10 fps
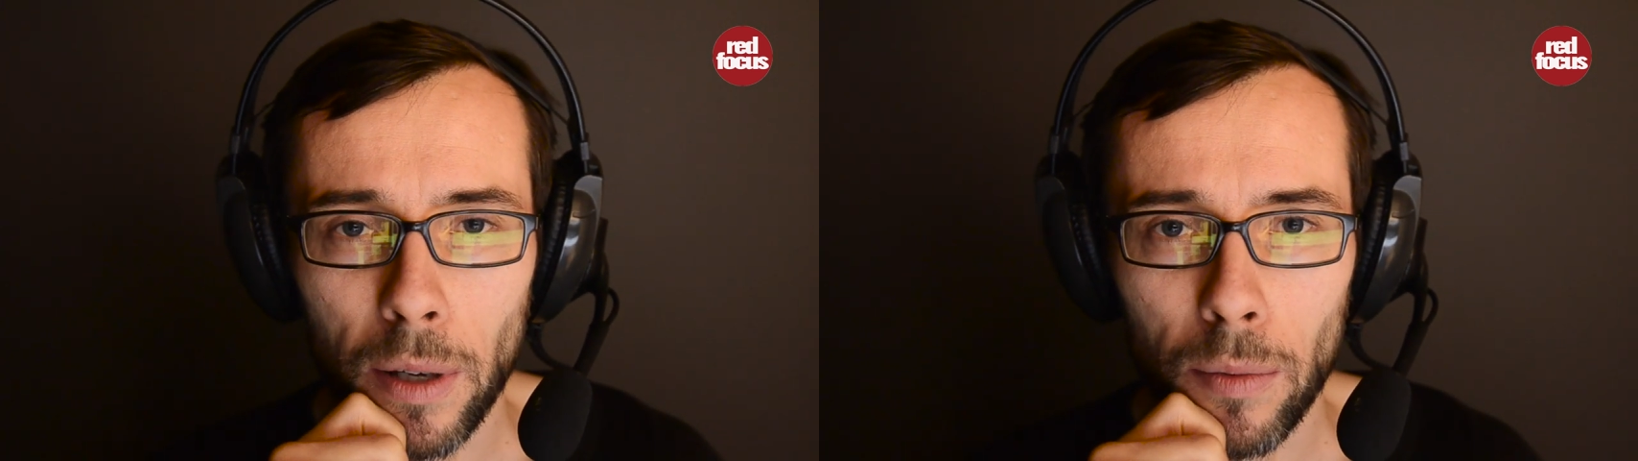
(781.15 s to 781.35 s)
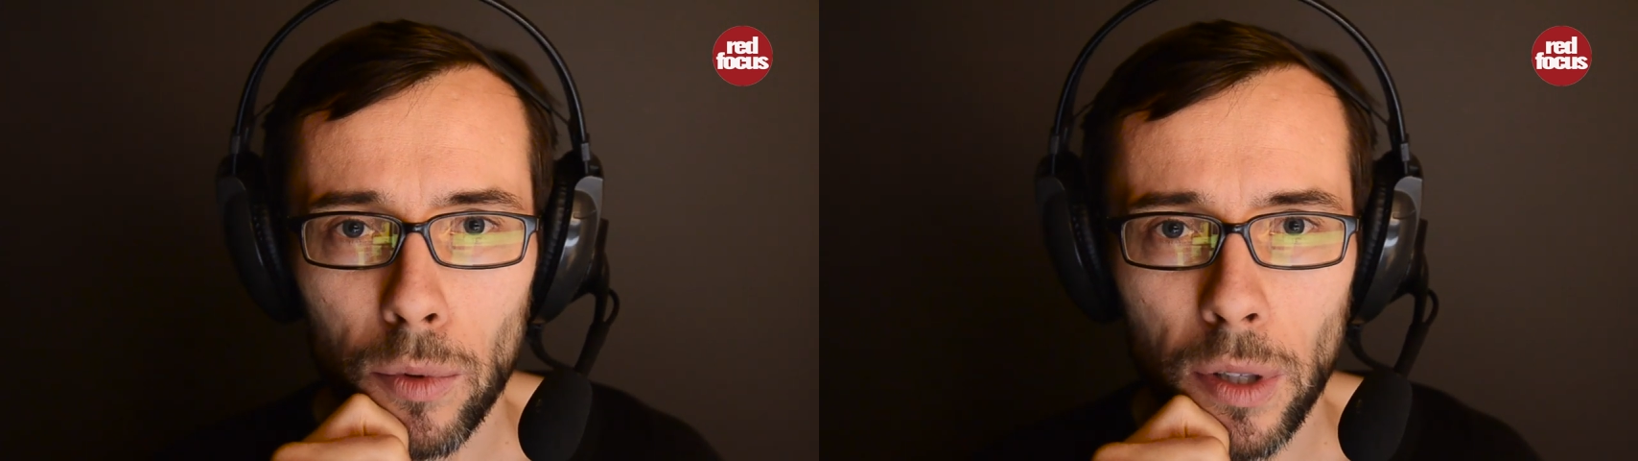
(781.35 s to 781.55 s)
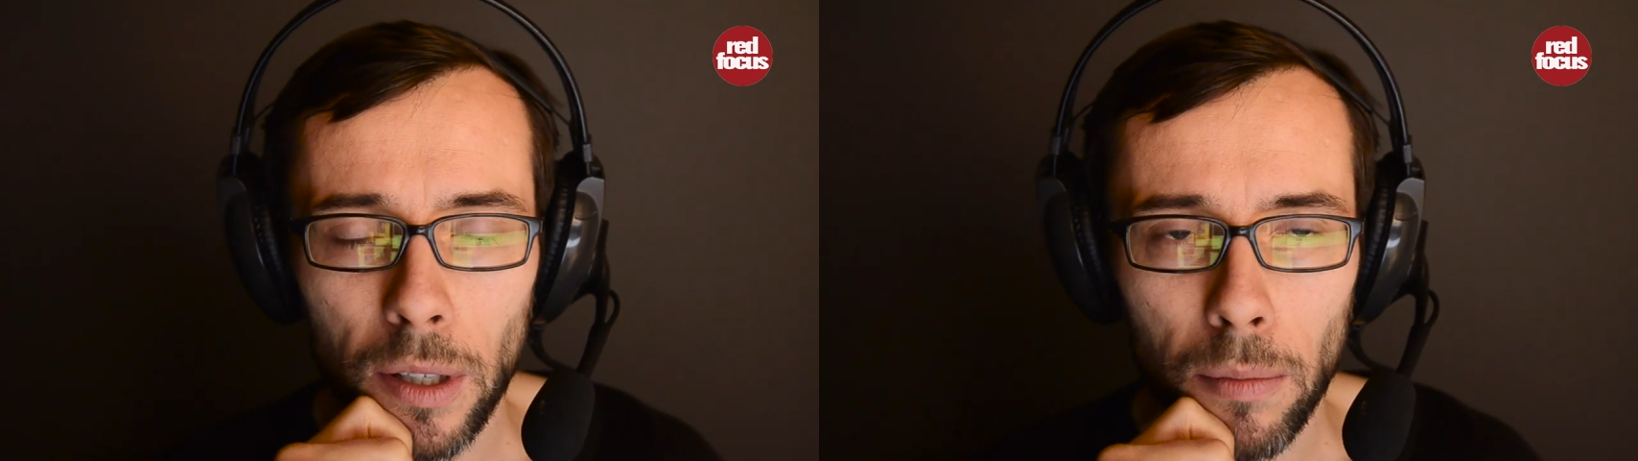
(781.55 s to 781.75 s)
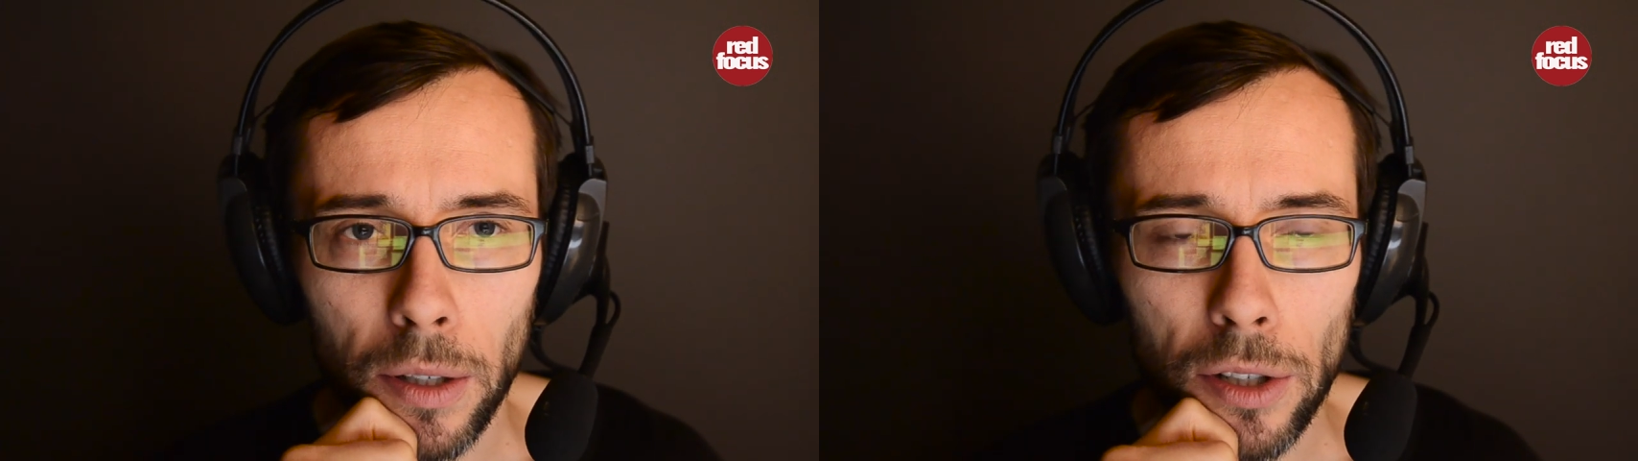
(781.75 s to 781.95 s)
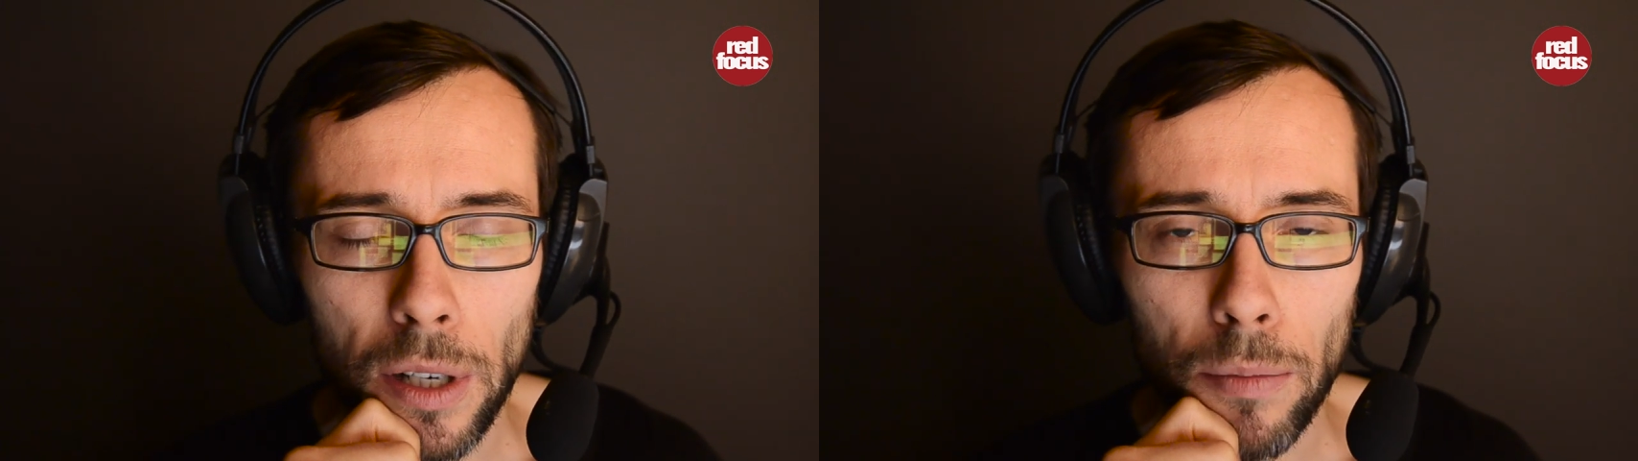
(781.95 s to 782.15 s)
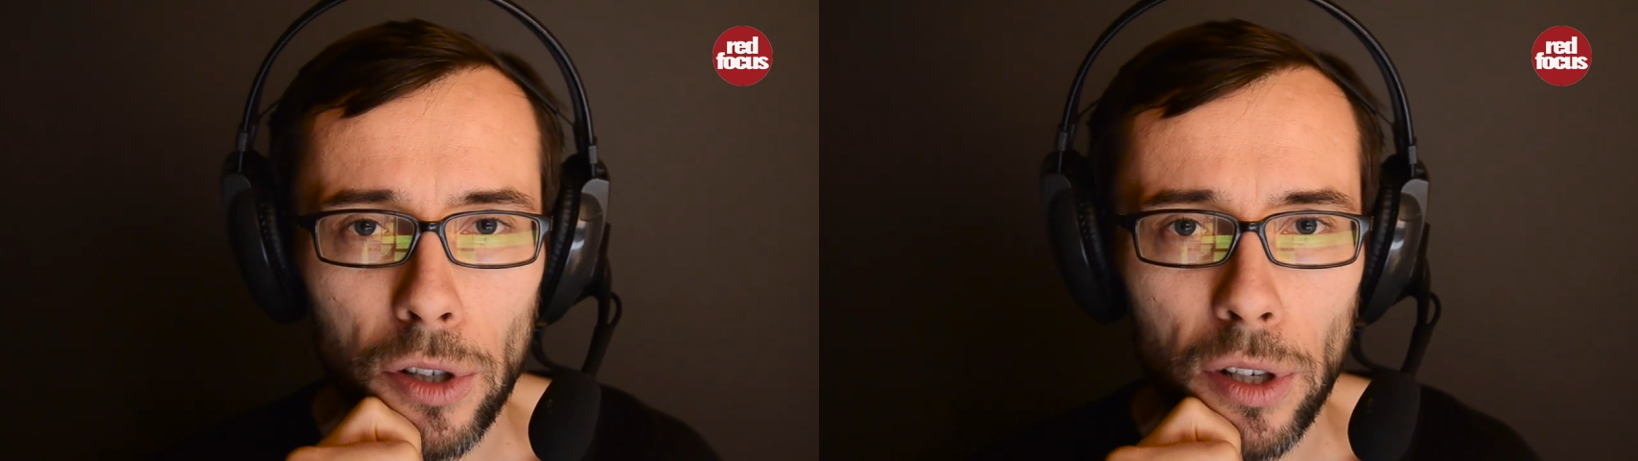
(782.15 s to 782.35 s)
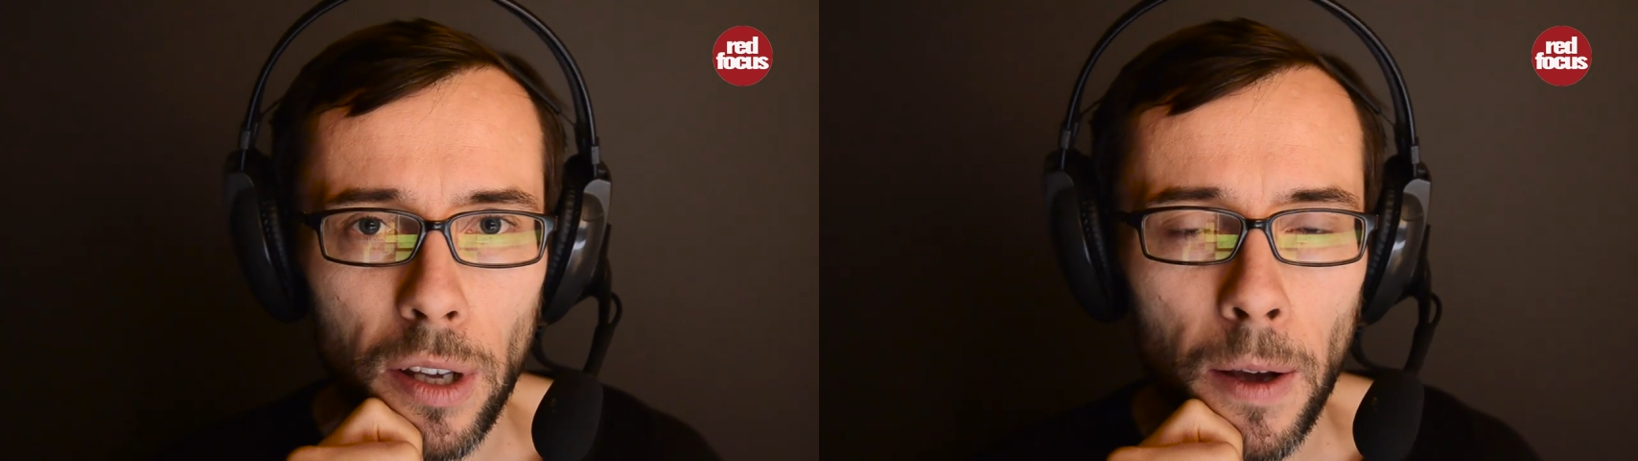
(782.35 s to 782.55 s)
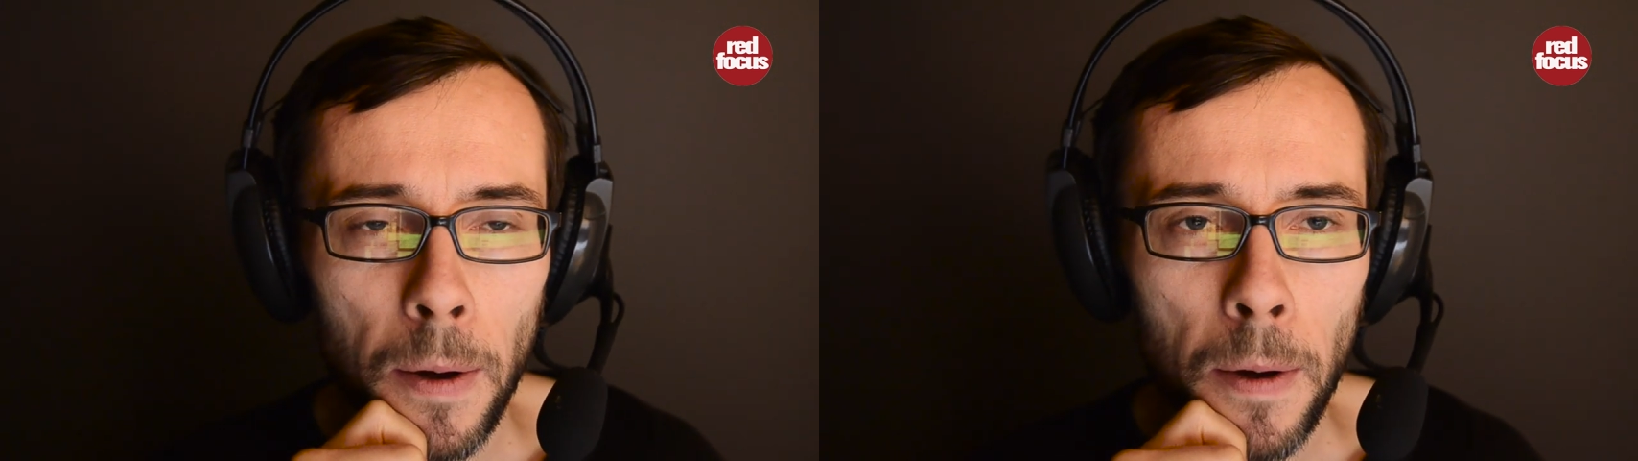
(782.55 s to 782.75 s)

miałem tutaj bardziej na myśli